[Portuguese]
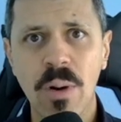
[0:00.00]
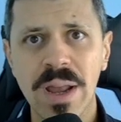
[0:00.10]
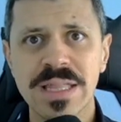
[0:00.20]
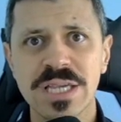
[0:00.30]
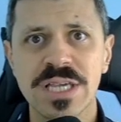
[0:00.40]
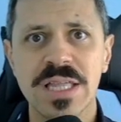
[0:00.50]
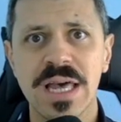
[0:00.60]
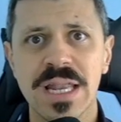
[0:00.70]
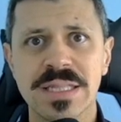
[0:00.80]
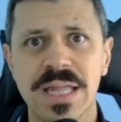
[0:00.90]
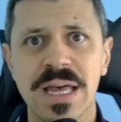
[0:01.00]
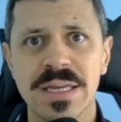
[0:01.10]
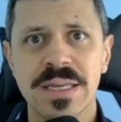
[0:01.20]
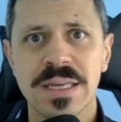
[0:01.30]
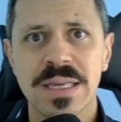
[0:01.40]
agora na
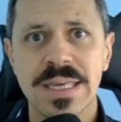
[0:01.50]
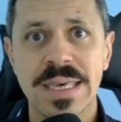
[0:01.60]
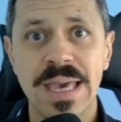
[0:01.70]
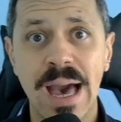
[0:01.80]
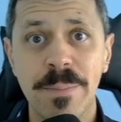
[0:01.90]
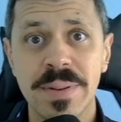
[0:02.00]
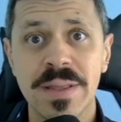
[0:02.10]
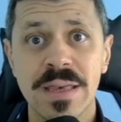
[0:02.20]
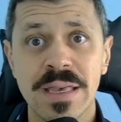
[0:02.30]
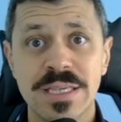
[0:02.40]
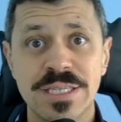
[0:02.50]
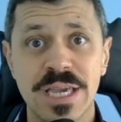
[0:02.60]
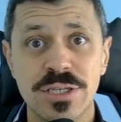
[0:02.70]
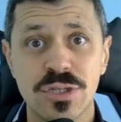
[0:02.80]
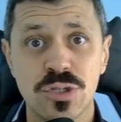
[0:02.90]
janela, tá? Que abre
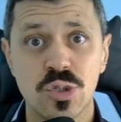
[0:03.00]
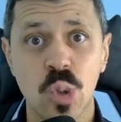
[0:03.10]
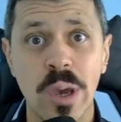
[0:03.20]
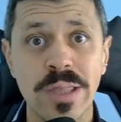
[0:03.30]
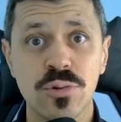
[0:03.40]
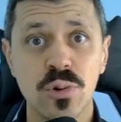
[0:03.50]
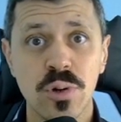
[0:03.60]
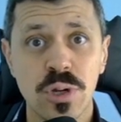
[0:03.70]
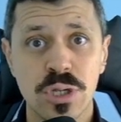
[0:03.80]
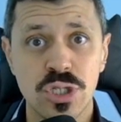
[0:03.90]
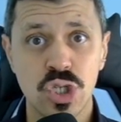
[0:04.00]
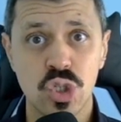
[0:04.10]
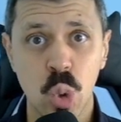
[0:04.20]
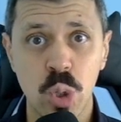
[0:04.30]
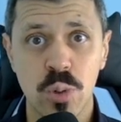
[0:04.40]
dia 18
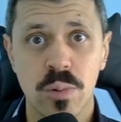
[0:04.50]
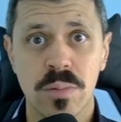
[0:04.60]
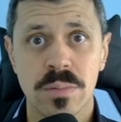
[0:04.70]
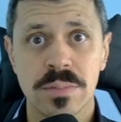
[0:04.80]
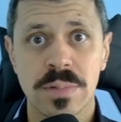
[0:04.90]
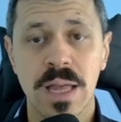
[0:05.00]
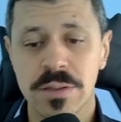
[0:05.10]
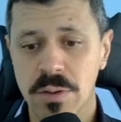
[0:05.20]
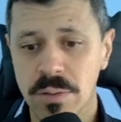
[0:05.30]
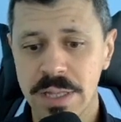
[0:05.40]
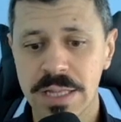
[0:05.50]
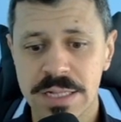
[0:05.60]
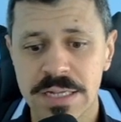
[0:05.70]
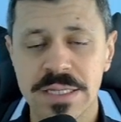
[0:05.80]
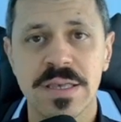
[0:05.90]
de julho, tá?
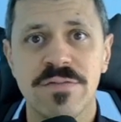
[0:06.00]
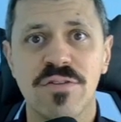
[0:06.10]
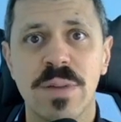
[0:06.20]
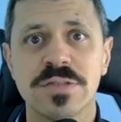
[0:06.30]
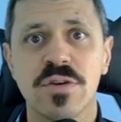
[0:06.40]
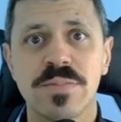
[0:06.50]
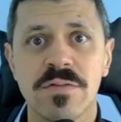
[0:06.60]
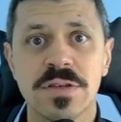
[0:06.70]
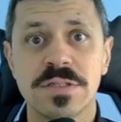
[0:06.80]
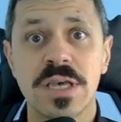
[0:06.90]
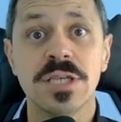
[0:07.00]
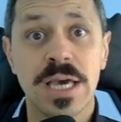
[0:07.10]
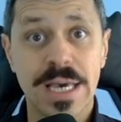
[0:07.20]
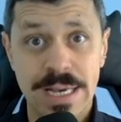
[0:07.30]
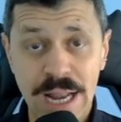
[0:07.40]
Então queria trazer essa informação para
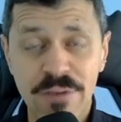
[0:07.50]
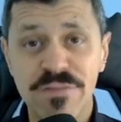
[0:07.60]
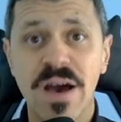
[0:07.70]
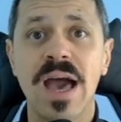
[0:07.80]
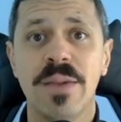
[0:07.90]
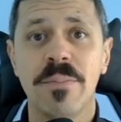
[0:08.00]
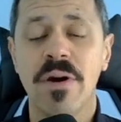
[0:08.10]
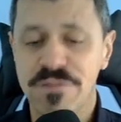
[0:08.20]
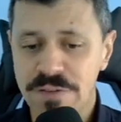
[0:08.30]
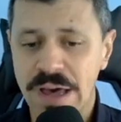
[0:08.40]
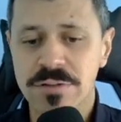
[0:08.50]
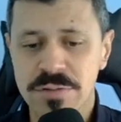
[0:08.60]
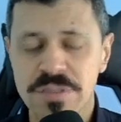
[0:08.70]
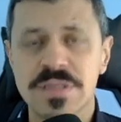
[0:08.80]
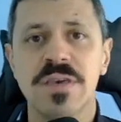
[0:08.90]
vocês. Cravar, irmão, é
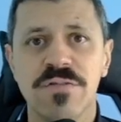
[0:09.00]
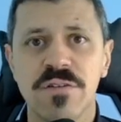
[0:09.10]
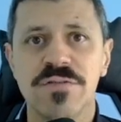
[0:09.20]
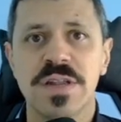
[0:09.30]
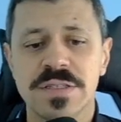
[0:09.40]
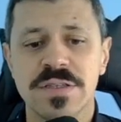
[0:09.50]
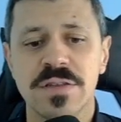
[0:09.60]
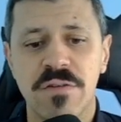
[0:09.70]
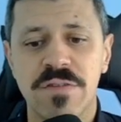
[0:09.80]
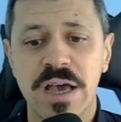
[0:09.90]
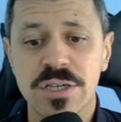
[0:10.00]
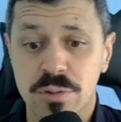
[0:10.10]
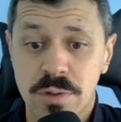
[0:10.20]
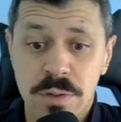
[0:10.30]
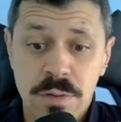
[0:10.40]
fato sim, foi oferecido ao
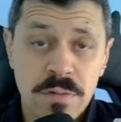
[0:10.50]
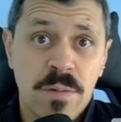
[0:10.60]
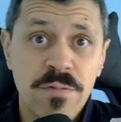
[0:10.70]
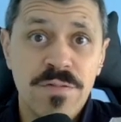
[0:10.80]
Vasco.